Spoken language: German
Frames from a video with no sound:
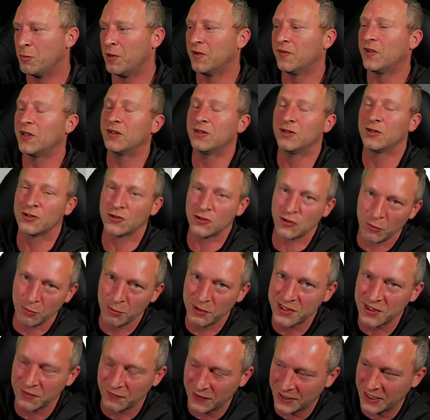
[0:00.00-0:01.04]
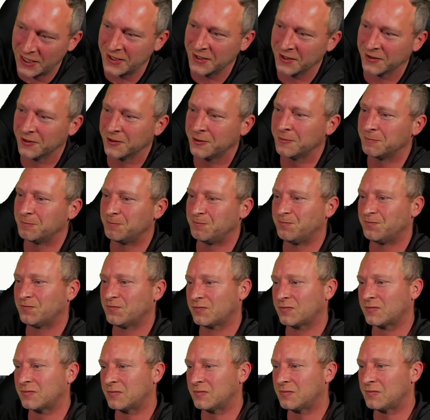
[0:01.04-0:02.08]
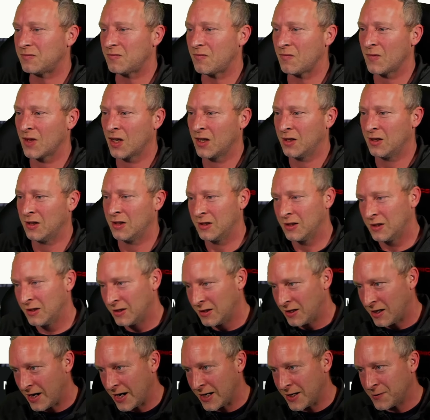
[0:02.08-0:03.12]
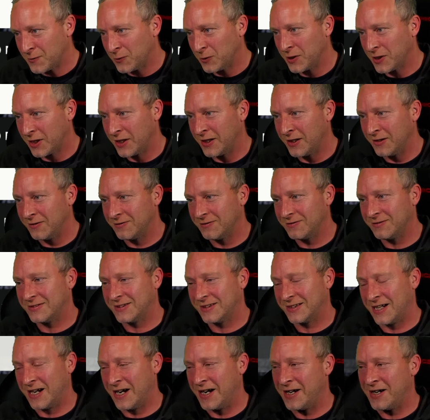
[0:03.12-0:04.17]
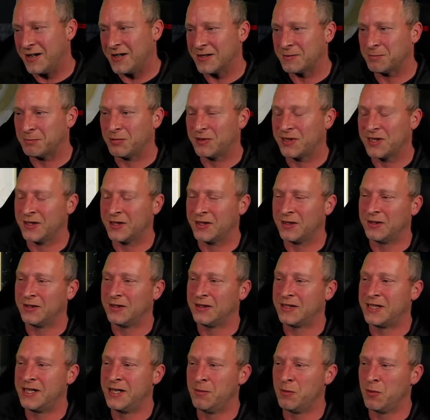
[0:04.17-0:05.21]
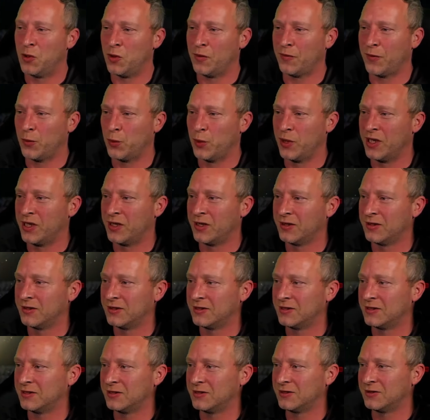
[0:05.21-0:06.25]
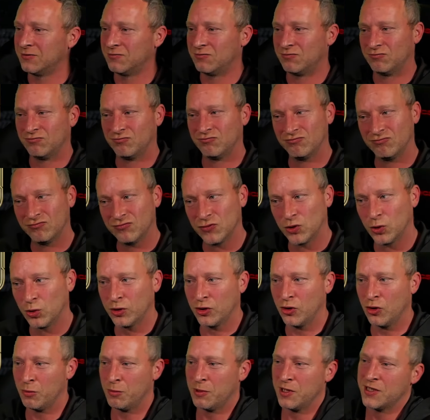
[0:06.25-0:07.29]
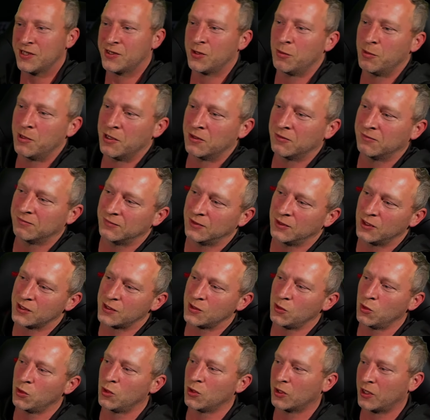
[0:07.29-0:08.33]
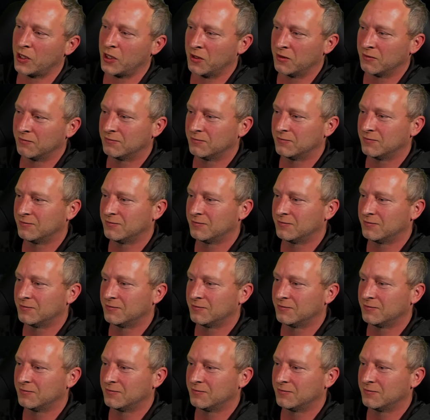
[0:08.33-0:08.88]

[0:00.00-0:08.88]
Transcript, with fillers: schon, ist schon ein bisschen was anderes. 1 von 3, 83, Team of the Week. Und nochmal Sommer. Ist auch okay.